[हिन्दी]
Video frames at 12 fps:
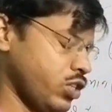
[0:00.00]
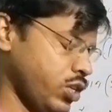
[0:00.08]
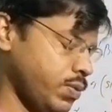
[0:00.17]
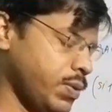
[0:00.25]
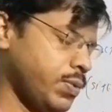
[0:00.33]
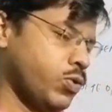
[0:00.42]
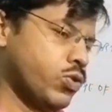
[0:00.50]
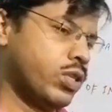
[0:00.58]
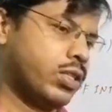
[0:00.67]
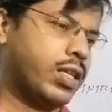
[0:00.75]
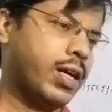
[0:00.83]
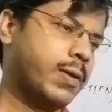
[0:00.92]
स्किन में भी हो
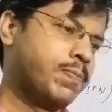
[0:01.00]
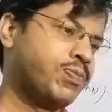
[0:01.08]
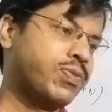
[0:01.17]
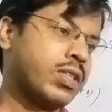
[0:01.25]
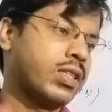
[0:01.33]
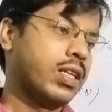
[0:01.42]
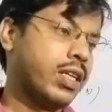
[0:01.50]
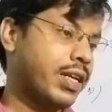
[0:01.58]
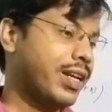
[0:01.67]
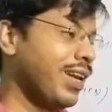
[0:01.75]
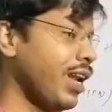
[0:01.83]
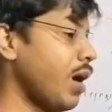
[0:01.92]
सकता है
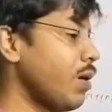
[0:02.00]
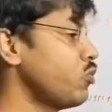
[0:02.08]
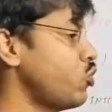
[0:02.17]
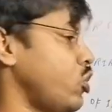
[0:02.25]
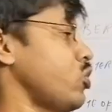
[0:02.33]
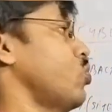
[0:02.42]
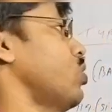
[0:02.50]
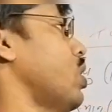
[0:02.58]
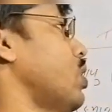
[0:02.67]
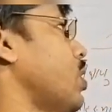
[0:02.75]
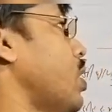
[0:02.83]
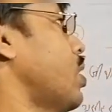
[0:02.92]
लेकिन नाम चेंज हो
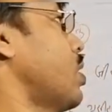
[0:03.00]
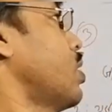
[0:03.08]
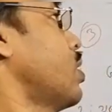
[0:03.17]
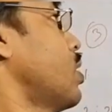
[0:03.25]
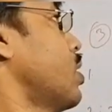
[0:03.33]
जाता है